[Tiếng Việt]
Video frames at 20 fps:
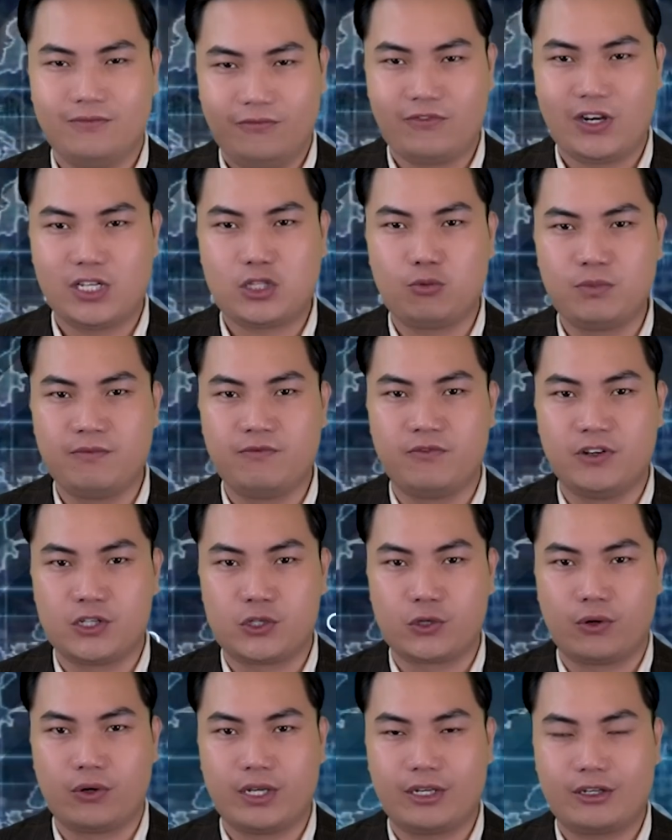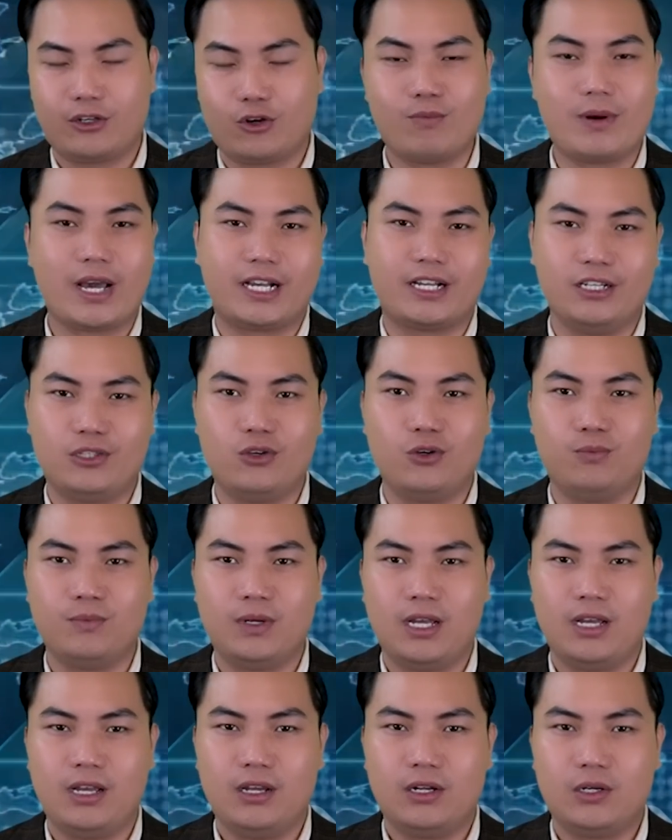Và thông tin vừa rồi cũng đã kết thúc
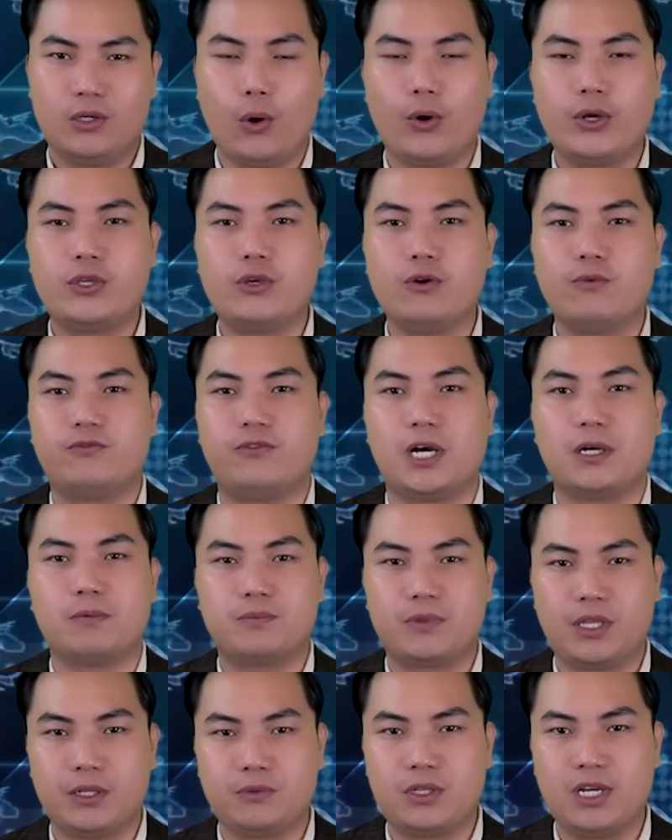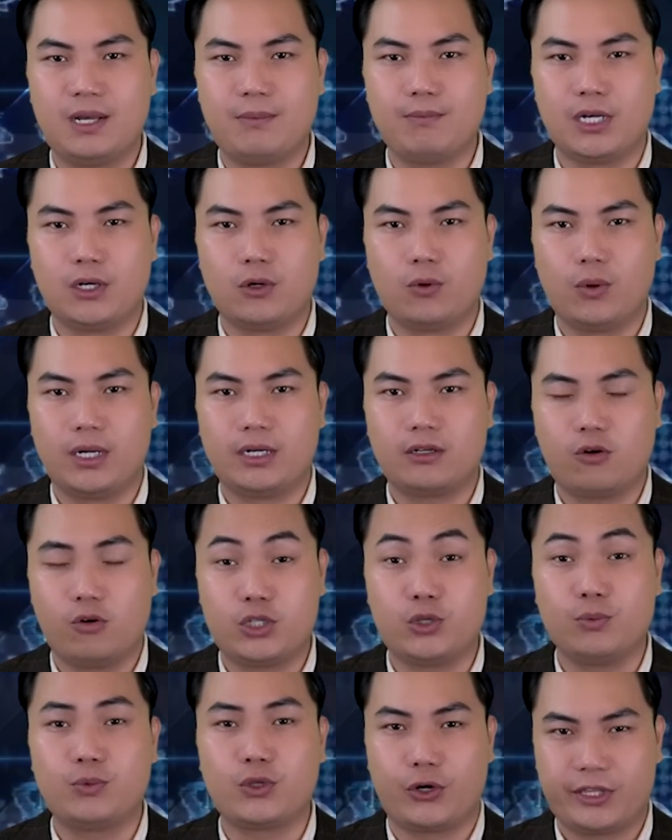nội dung phần tin tức bình luận của
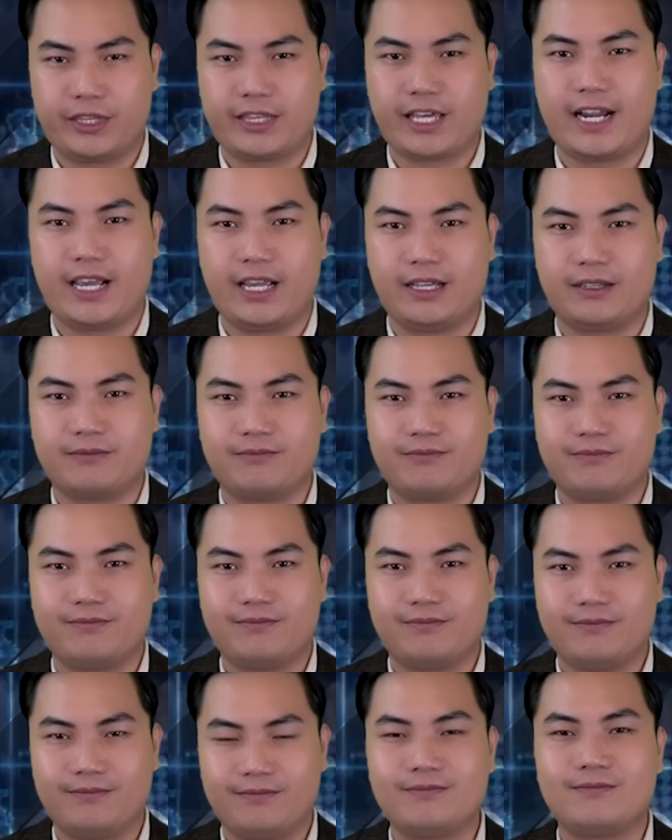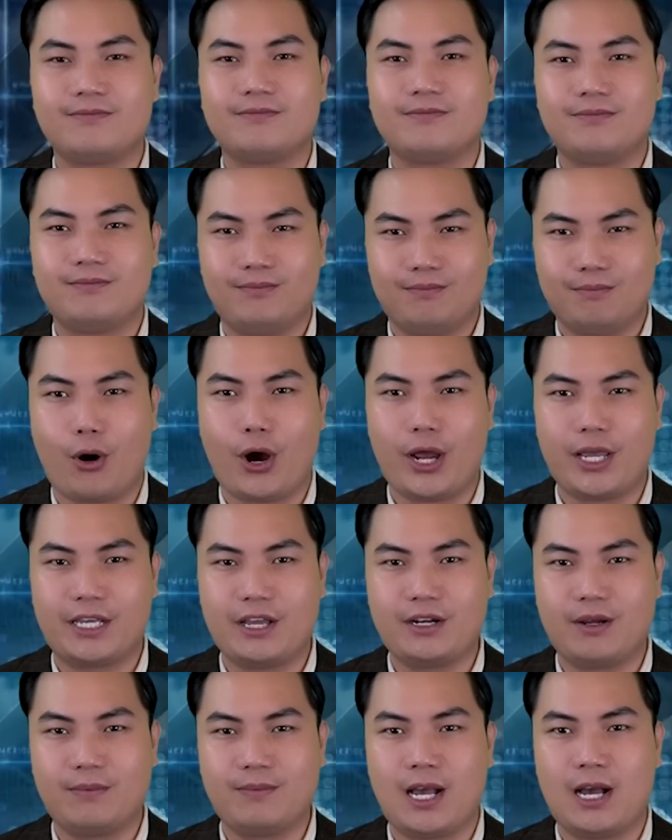chúng tôi tại đây. Mọi ý
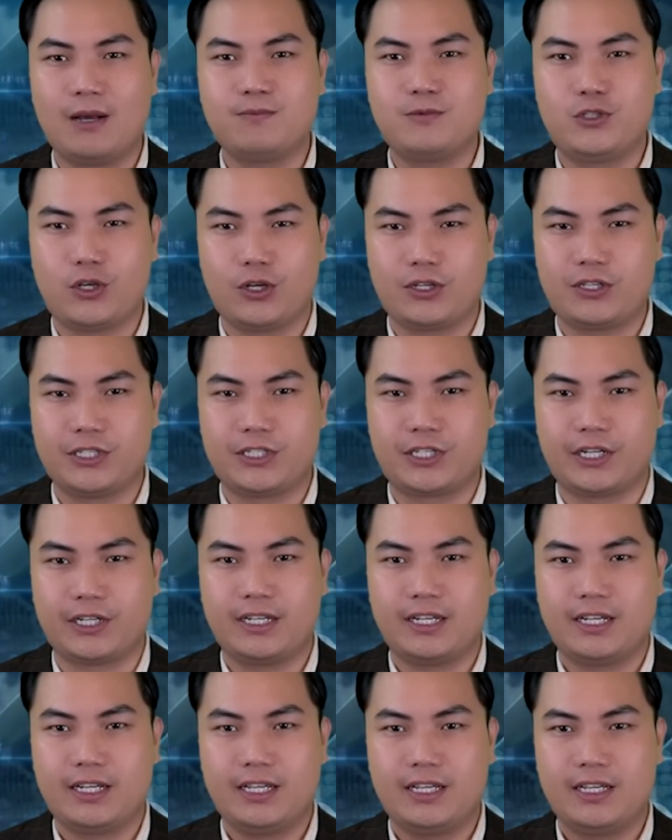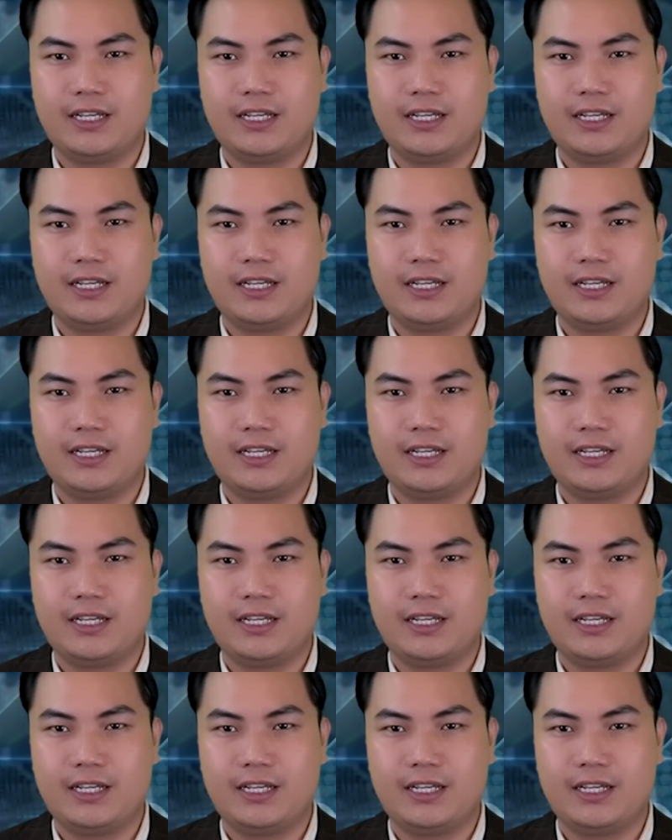kiến đóng góp cho chương trình,